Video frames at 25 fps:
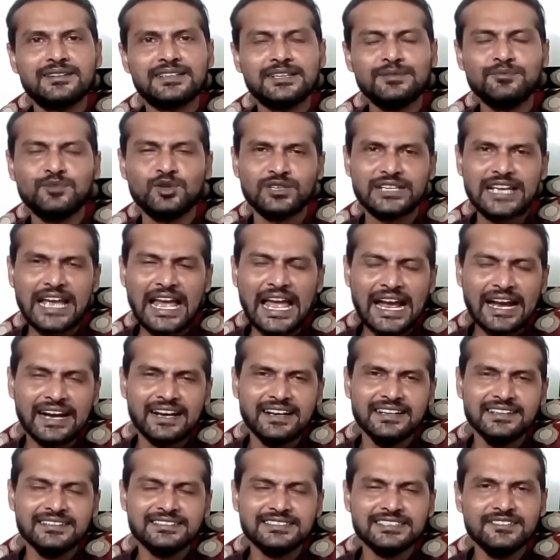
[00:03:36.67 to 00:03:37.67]
কি বলি
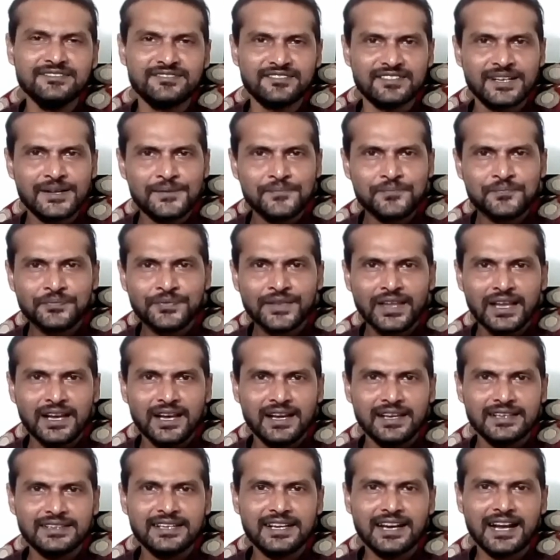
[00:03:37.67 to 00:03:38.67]
অ্যাগ্রেসিভ
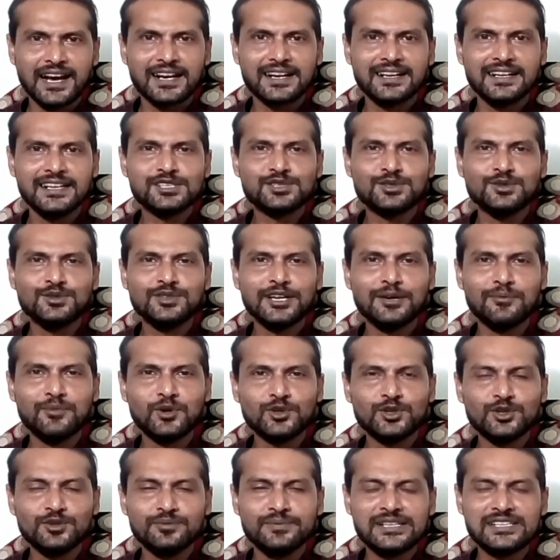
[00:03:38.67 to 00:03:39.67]
এদের আগ্রাসনটা
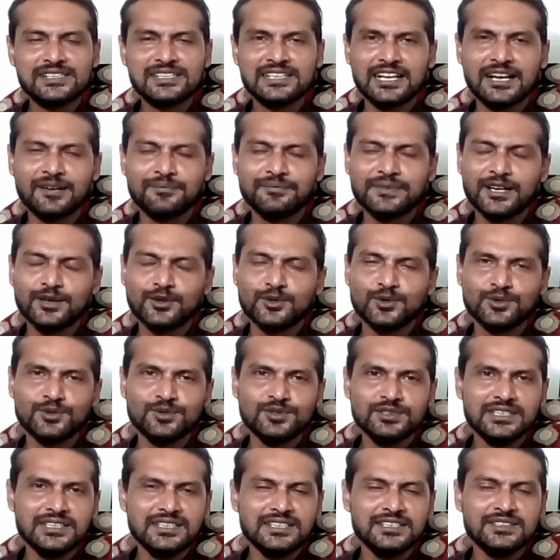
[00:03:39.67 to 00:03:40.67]
বড্ড বেশি আপনার
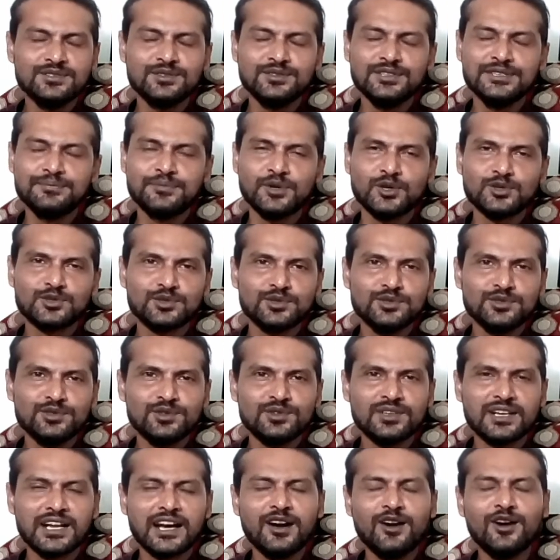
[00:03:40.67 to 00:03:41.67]
কোনো জিনিস যদি পছন্দ
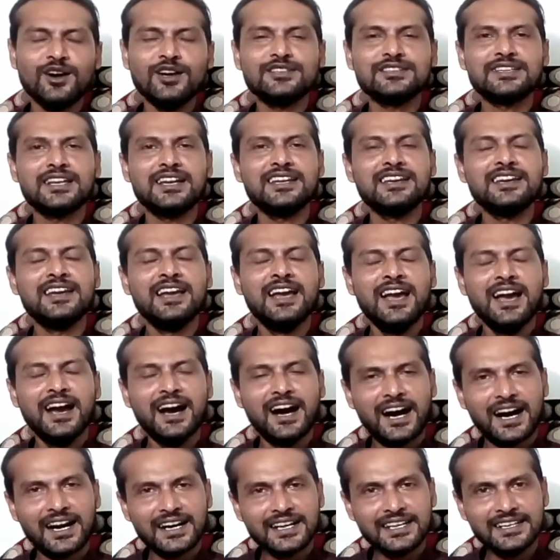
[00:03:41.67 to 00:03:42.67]
না হয় তাহলে
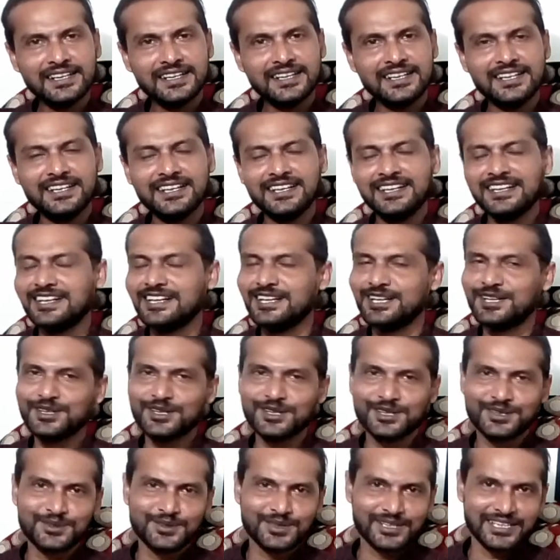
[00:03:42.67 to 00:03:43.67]
হাড়ে রে রে রে
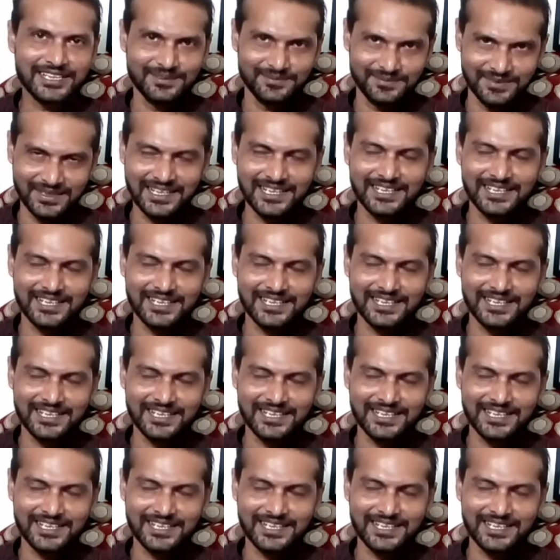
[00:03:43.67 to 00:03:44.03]
রে করে